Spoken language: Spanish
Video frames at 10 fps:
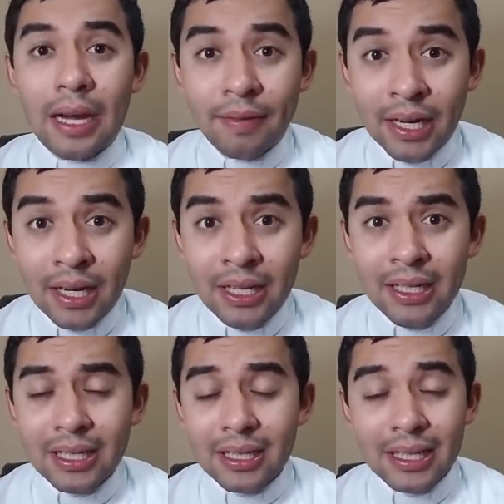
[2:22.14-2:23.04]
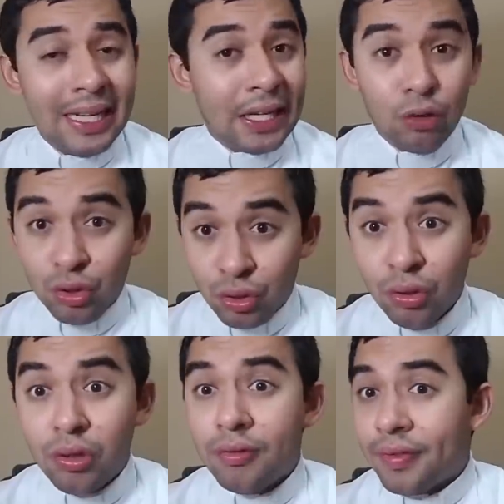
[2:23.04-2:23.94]
Abraham le
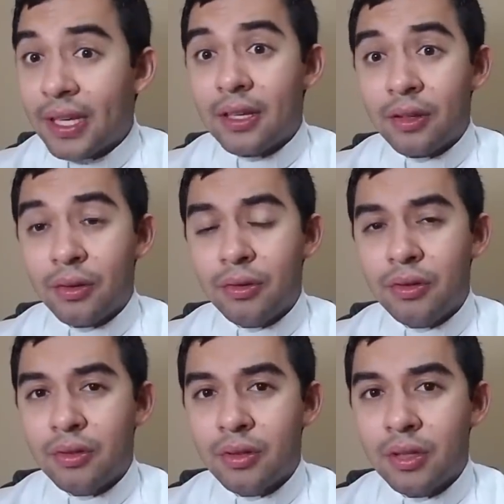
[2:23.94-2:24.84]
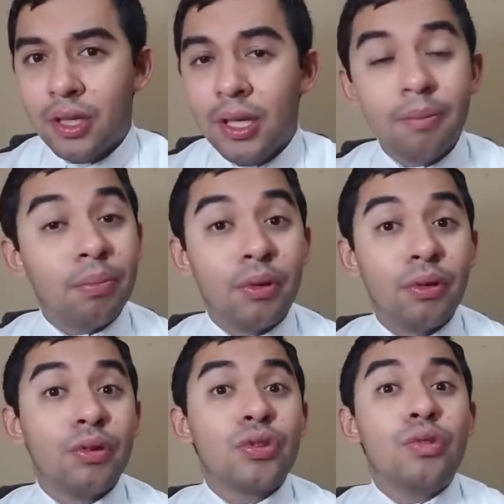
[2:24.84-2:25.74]
costó confiar en Dios,
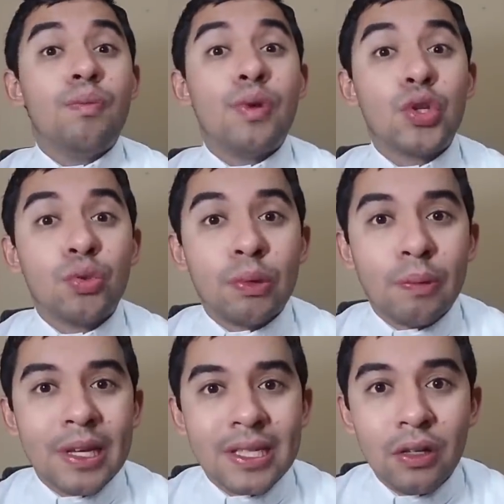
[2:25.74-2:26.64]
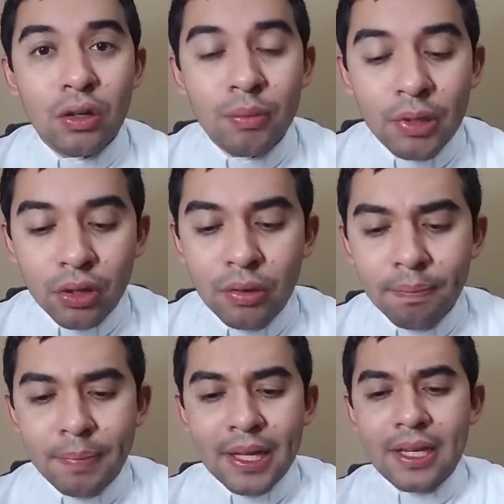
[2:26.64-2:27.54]
pero Dios cumplió su promesa y lo convirtió
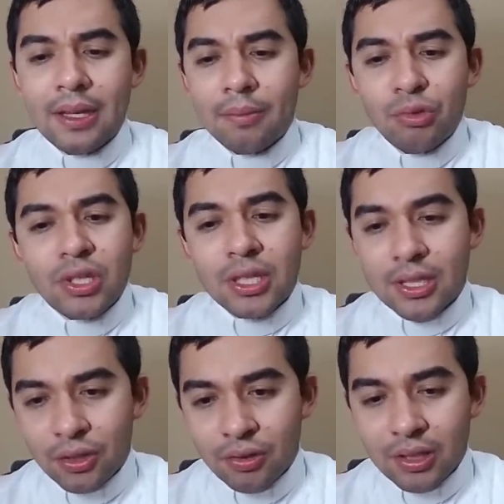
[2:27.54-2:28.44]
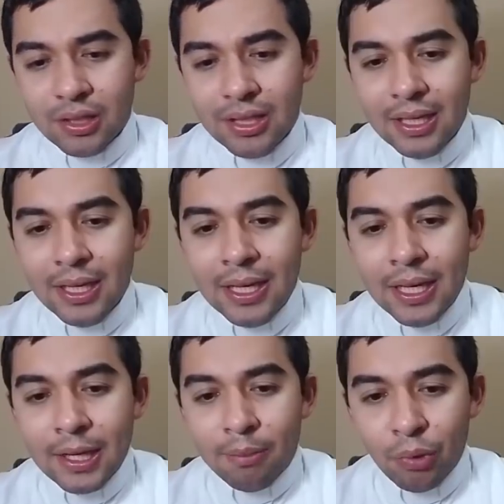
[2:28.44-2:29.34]
en padre de muchas naciones.
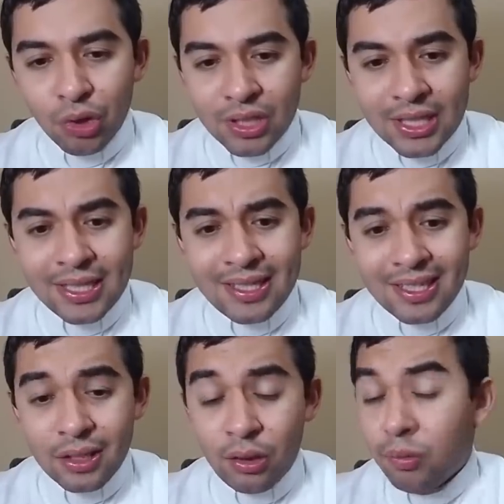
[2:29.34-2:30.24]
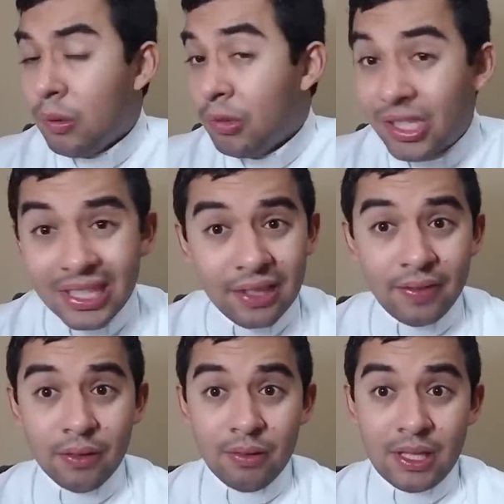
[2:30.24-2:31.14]
Moisés tuvo muchas
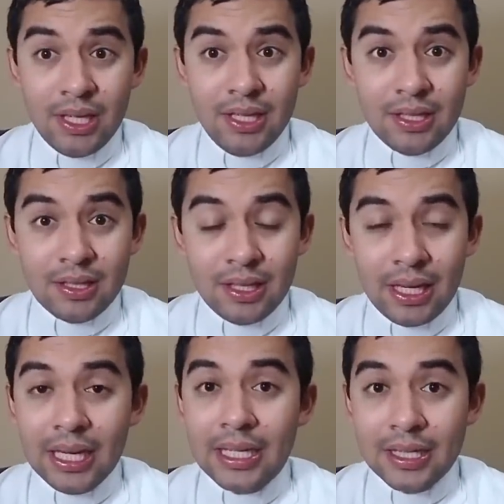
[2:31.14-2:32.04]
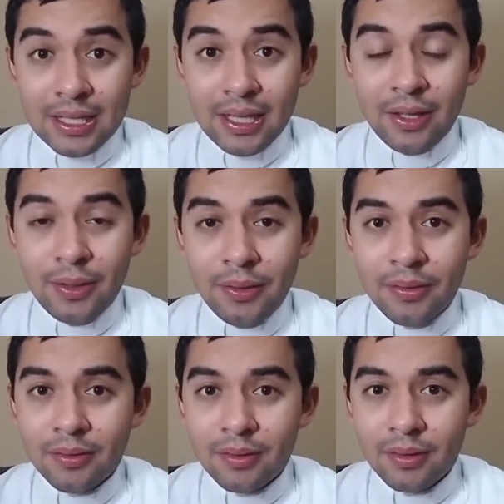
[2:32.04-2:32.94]
dificultades en el
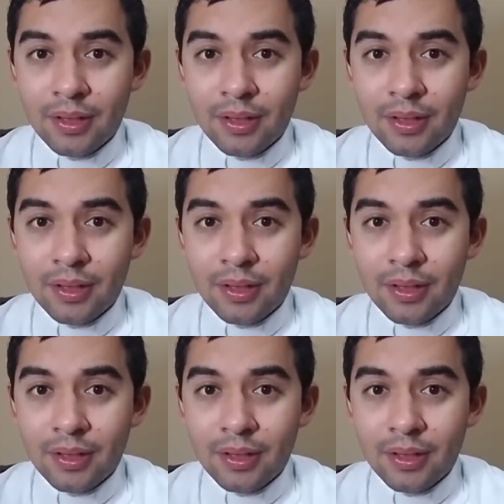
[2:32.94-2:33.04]
desierto,